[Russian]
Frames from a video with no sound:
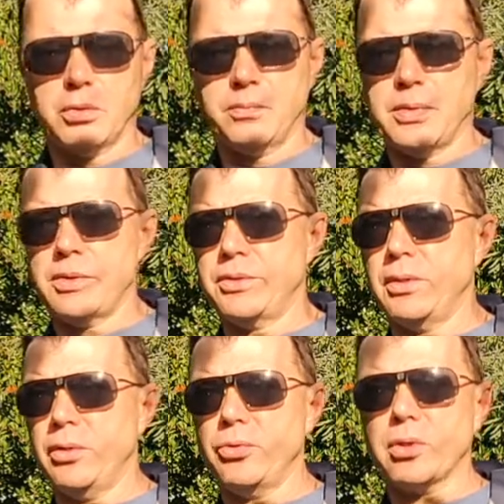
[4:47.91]

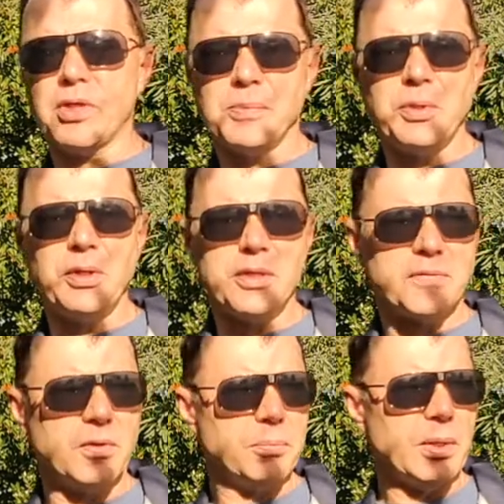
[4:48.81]
посетили Нью-Йорк, изменили
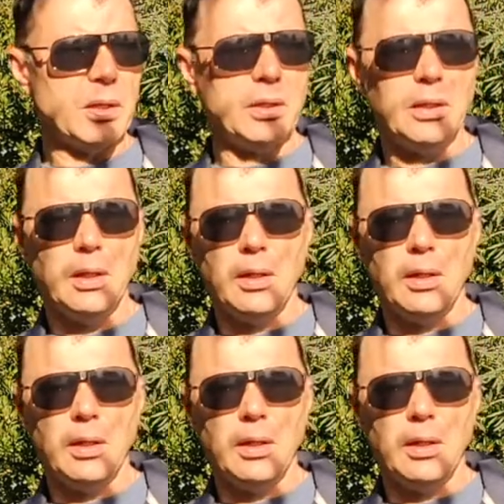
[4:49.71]
свои планы –